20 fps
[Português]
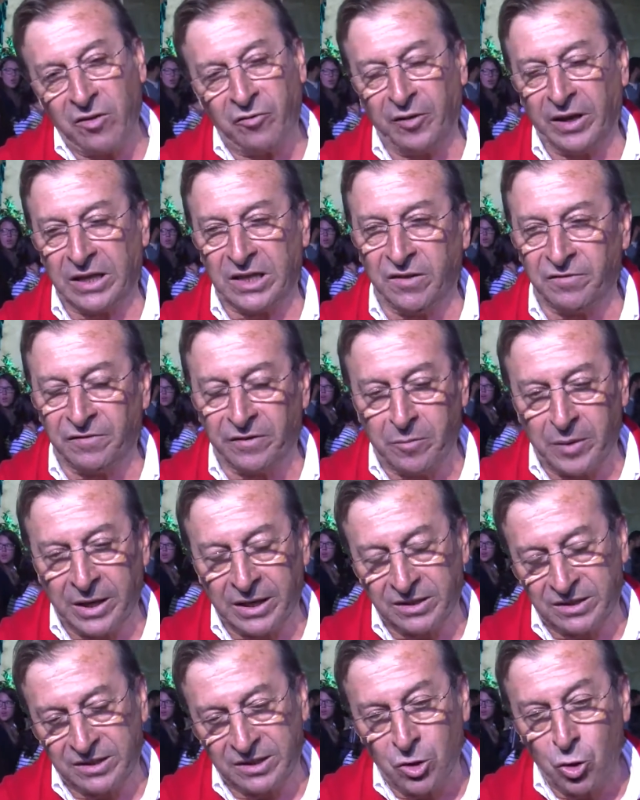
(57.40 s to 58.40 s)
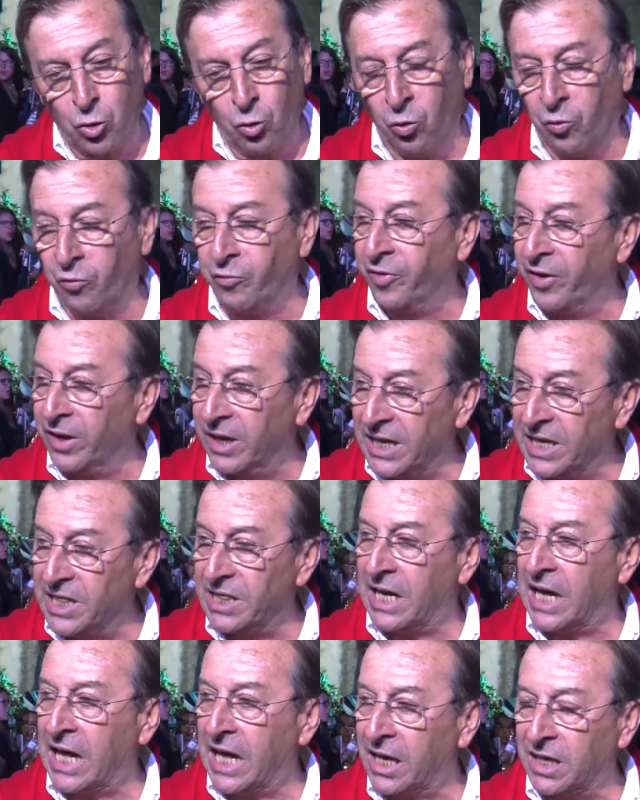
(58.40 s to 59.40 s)
efetivamente o
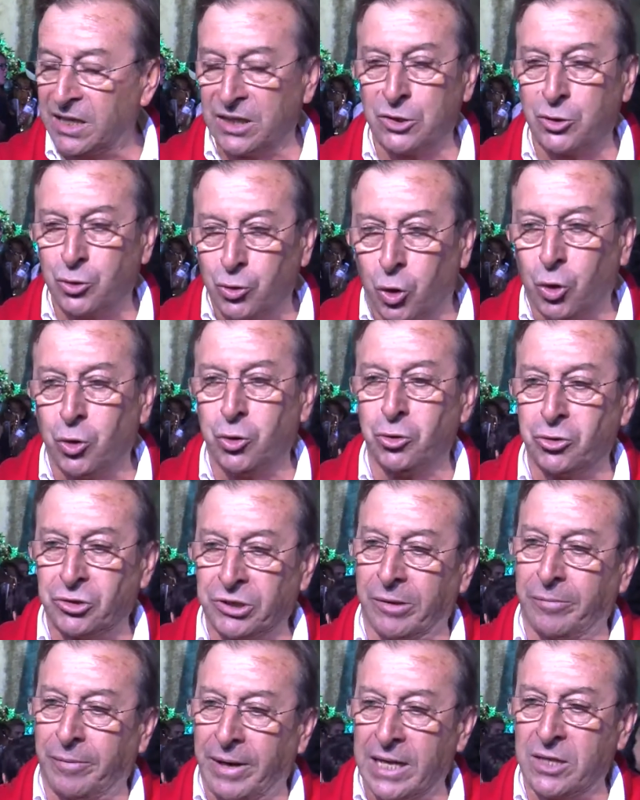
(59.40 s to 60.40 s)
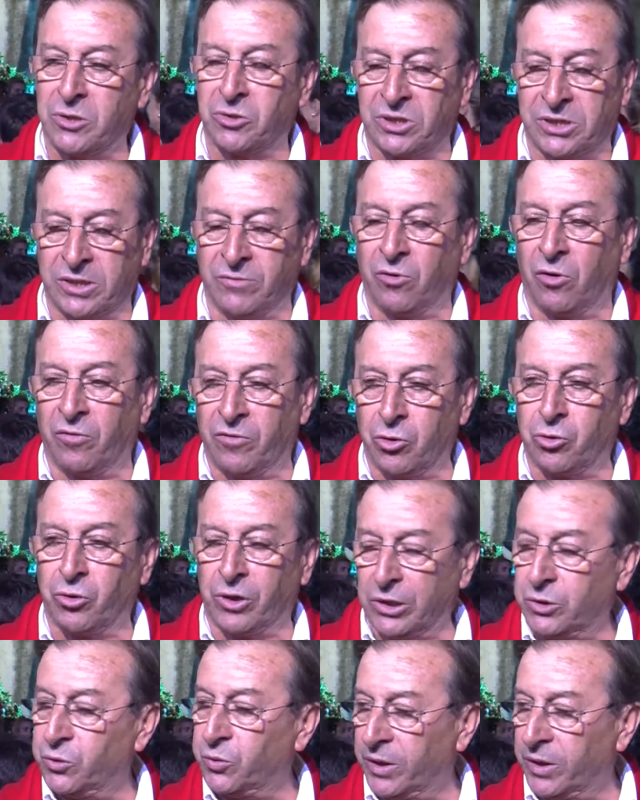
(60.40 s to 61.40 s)
validar de todo o trabalho que se desenvolveu durante